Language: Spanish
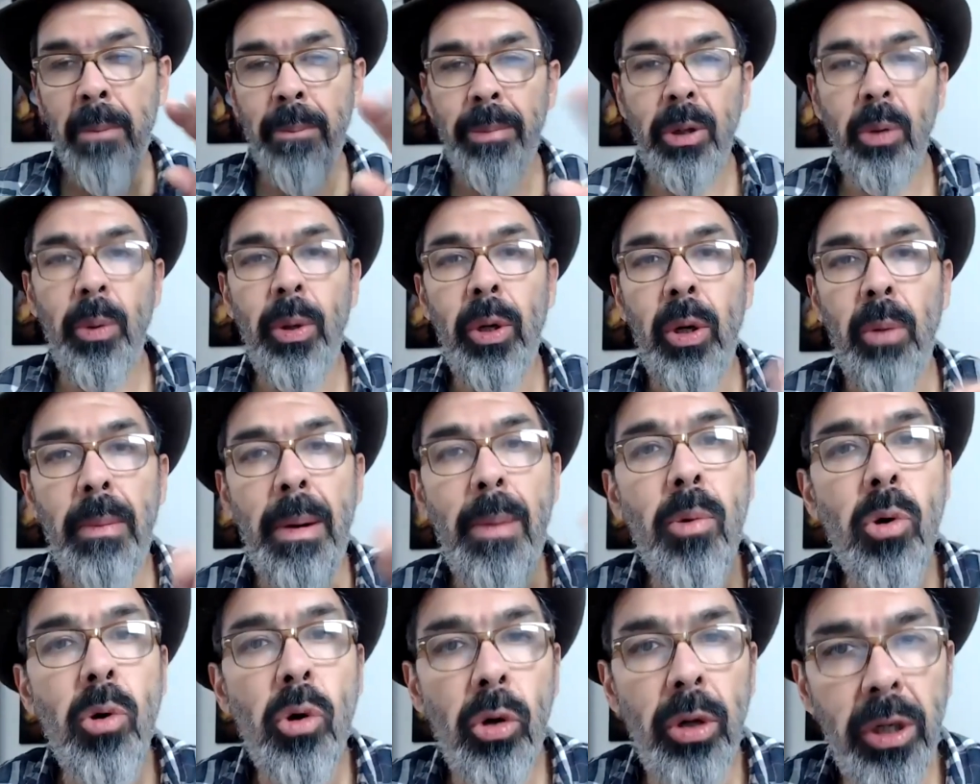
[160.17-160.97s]
Pero bueno,
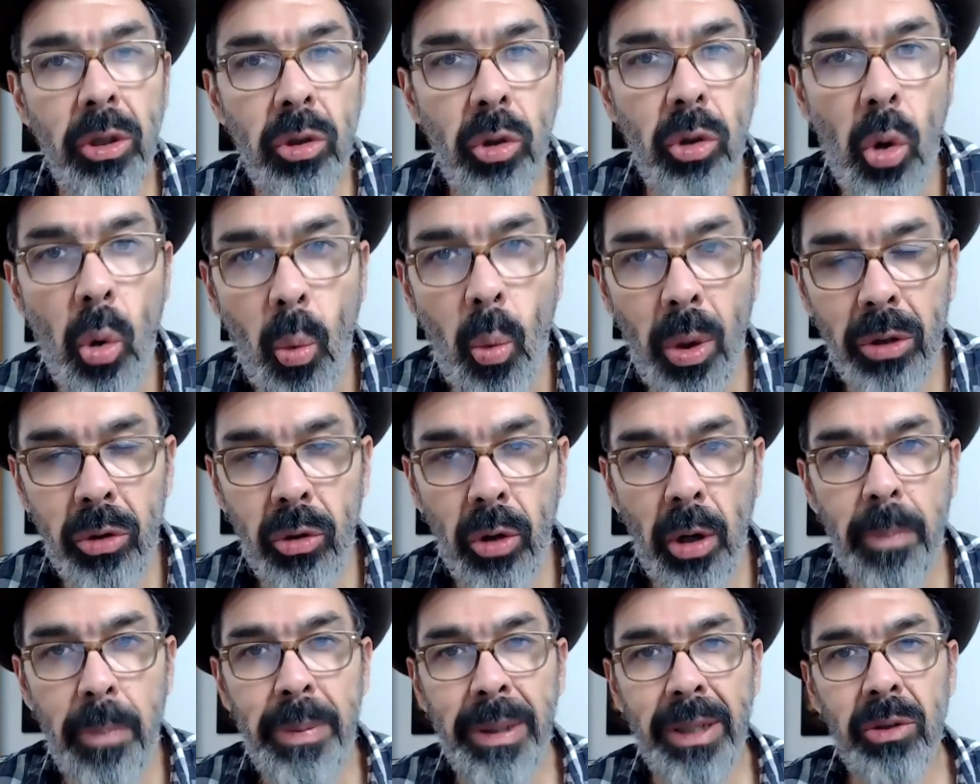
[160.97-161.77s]
vamos con estos
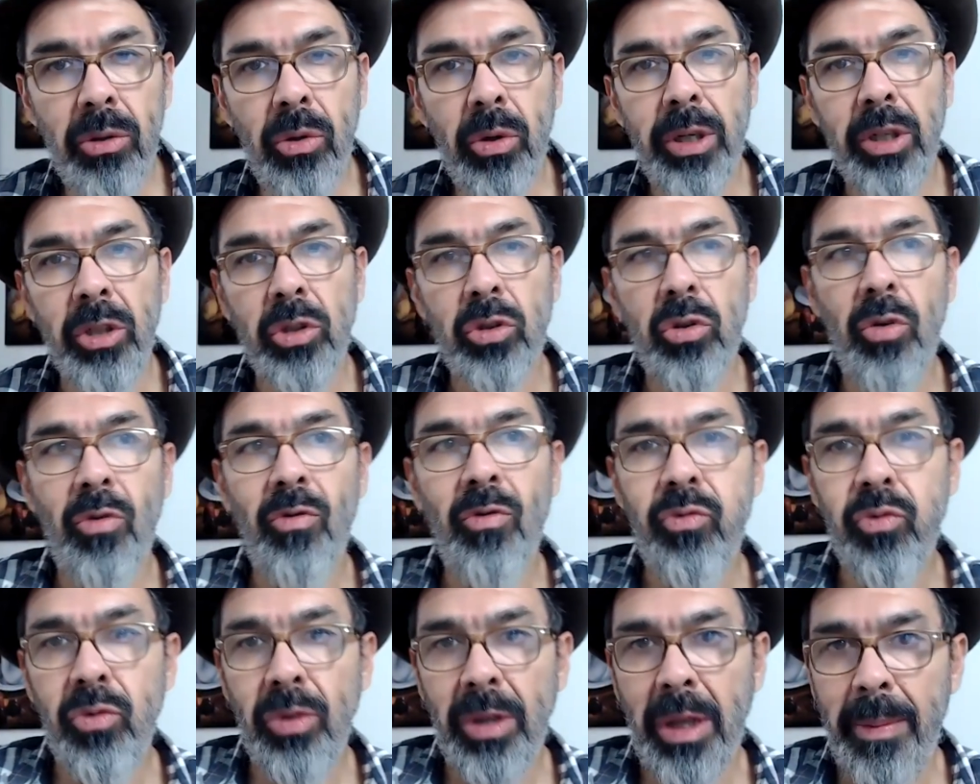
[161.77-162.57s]
cuatro aspectos que
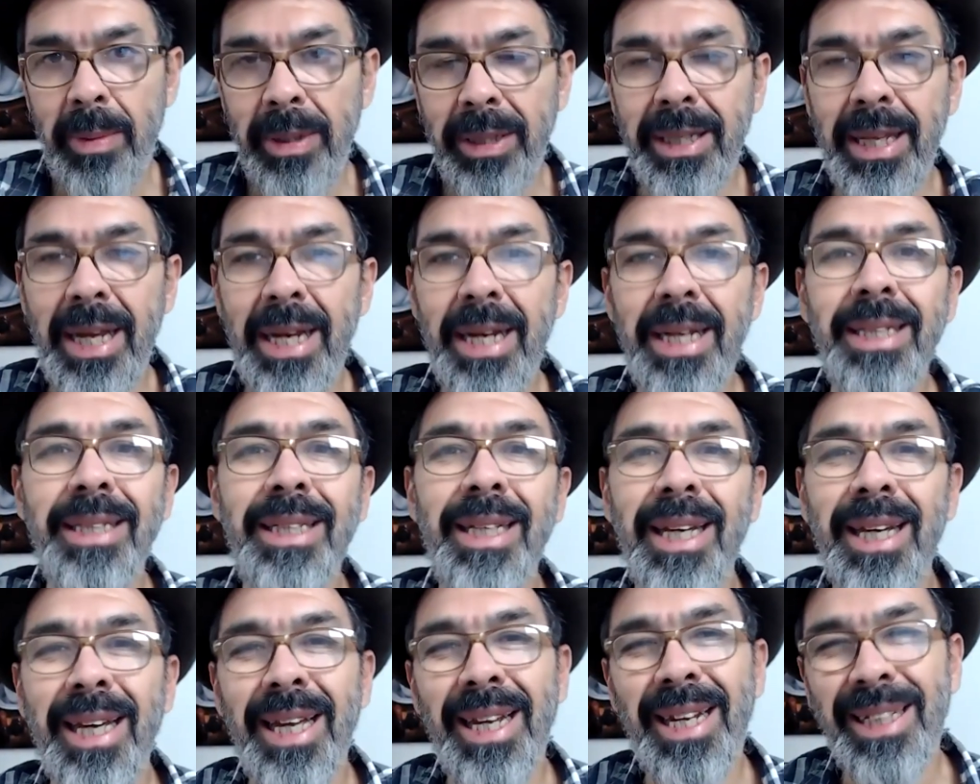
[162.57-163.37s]
son
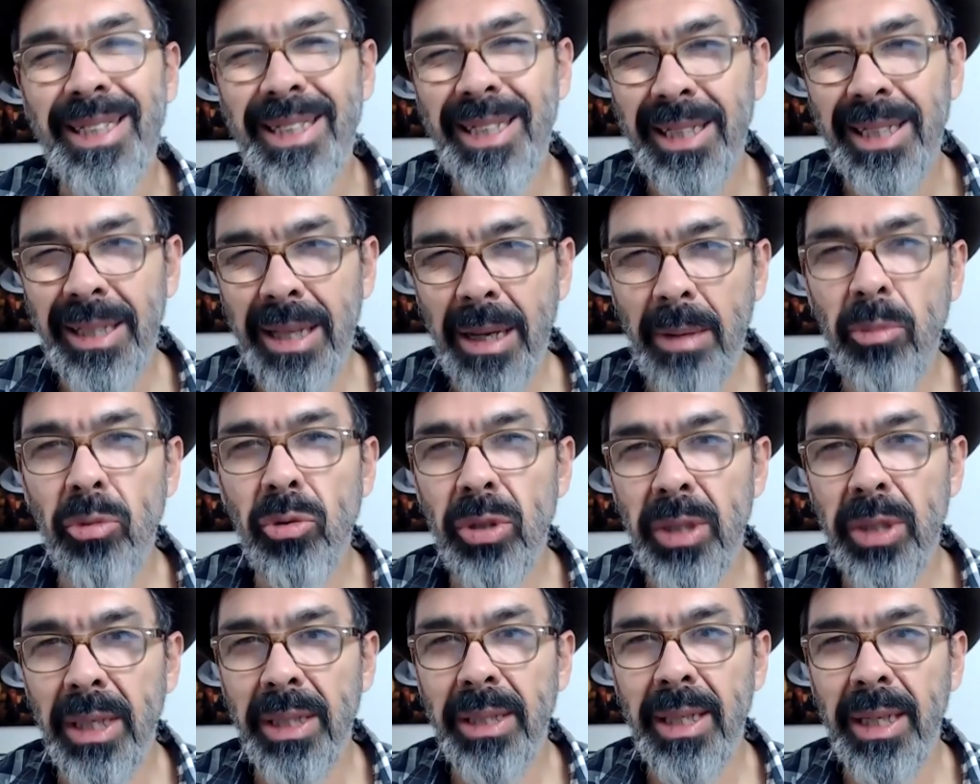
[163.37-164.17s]
fundamentales y que
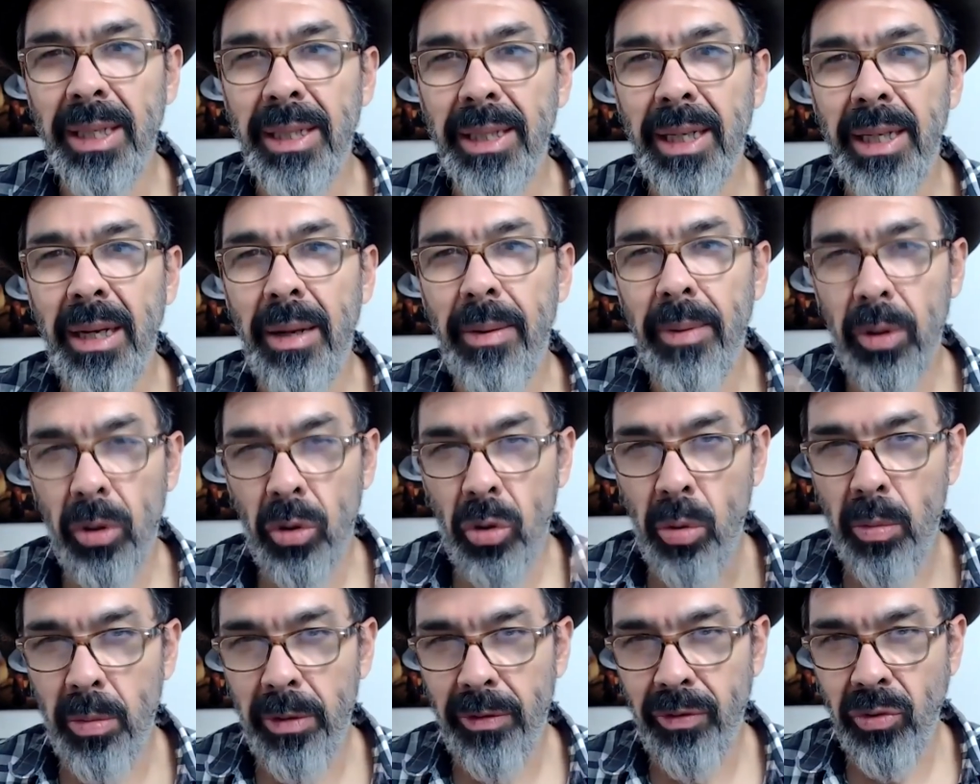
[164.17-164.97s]
necesitamos entender a
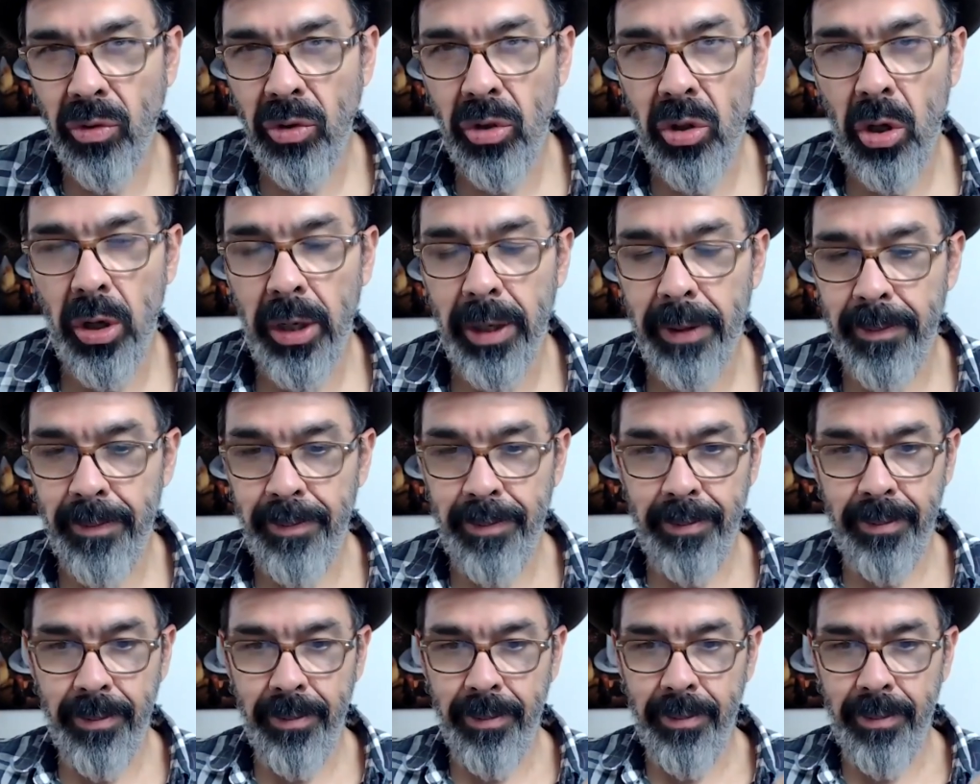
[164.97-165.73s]
ver cómo funcionan.